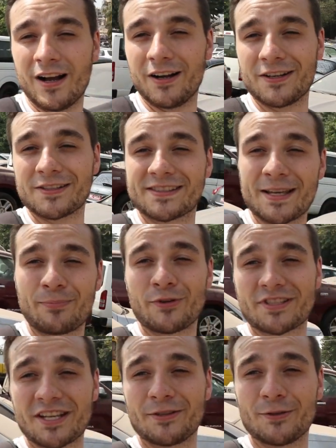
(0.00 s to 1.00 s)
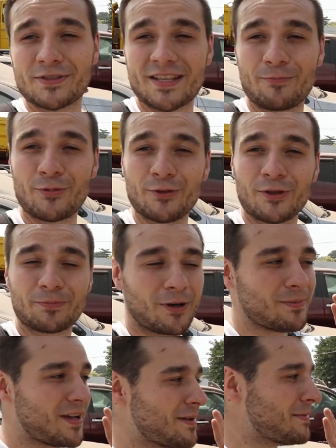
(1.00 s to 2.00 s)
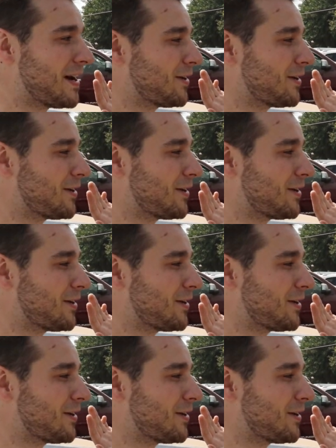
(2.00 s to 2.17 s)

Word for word: euh, c'est plus chez nous, c'est plus notre problème,